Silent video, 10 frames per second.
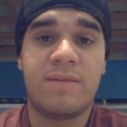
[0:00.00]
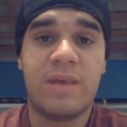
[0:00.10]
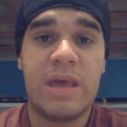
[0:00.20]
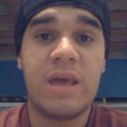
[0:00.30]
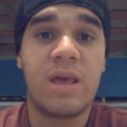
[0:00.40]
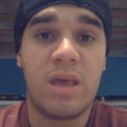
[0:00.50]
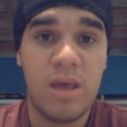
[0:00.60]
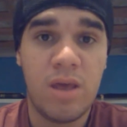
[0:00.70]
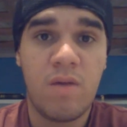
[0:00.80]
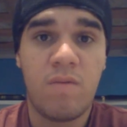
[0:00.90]
se
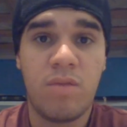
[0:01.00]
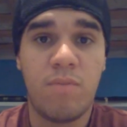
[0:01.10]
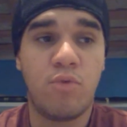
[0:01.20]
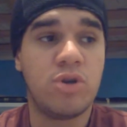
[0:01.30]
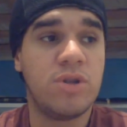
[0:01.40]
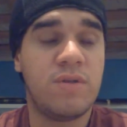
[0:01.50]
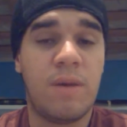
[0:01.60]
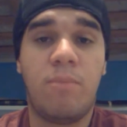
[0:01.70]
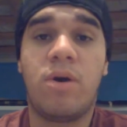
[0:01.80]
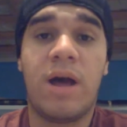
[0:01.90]
reerguer depois desse
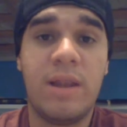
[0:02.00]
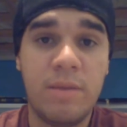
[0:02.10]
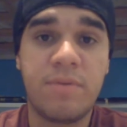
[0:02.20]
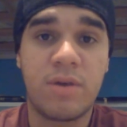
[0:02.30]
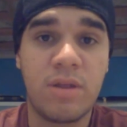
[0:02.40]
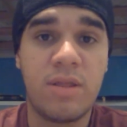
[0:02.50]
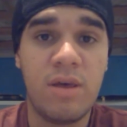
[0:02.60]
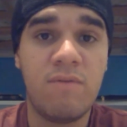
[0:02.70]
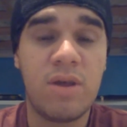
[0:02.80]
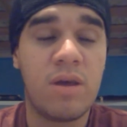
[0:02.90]
apocalipse que
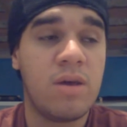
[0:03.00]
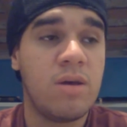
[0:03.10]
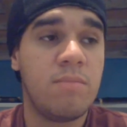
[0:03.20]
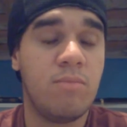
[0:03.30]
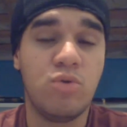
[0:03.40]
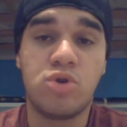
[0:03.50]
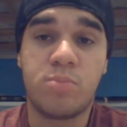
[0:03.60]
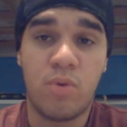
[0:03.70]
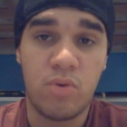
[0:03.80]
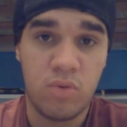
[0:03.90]
teve, né? Muitos
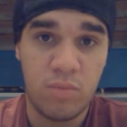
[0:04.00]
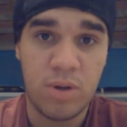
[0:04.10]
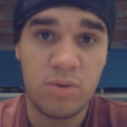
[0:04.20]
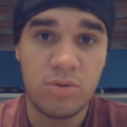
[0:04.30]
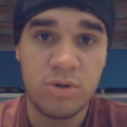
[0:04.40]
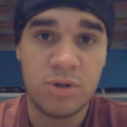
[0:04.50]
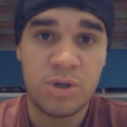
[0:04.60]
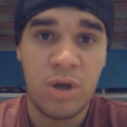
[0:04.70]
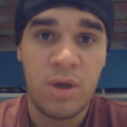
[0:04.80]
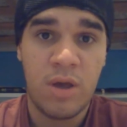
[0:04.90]
poucos
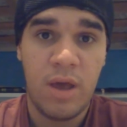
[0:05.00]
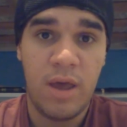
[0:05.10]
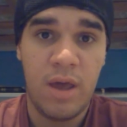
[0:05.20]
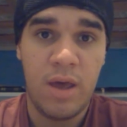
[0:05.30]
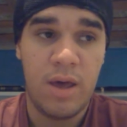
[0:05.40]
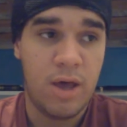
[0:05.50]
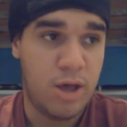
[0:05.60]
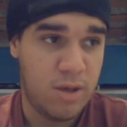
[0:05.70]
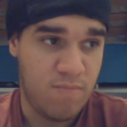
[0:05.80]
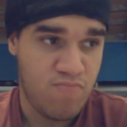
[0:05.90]
humanos
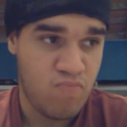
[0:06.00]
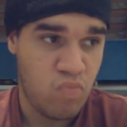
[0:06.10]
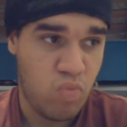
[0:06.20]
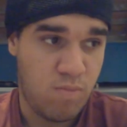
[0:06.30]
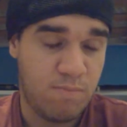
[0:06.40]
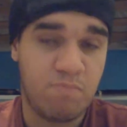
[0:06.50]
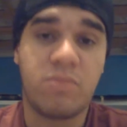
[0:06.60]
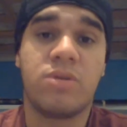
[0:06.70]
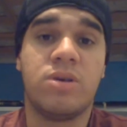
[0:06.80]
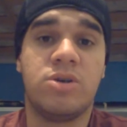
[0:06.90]
é,
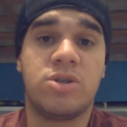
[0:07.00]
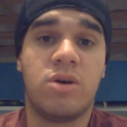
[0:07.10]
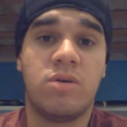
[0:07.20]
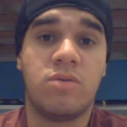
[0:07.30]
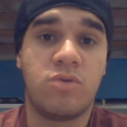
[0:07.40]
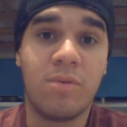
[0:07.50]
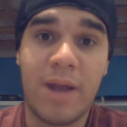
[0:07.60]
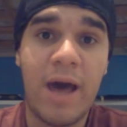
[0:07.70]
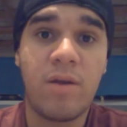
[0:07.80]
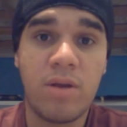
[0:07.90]
estão
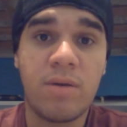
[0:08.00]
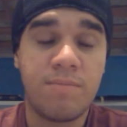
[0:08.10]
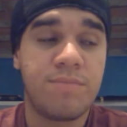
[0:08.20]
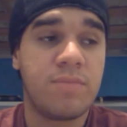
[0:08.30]
sobraram, né?